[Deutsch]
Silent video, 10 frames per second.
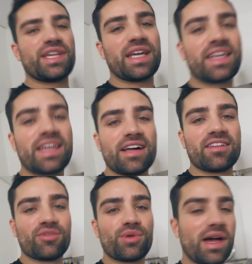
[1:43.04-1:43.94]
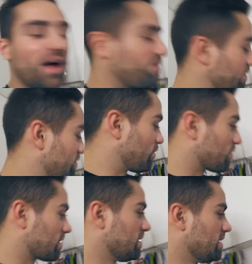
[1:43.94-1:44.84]
knackiger als nur die
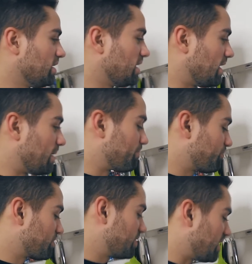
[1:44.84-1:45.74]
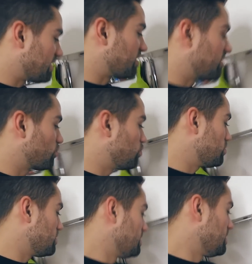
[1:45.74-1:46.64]
Haferflocken. Ähm, dann
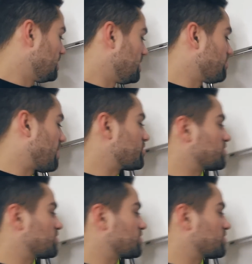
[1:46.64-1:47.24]
dazu immer am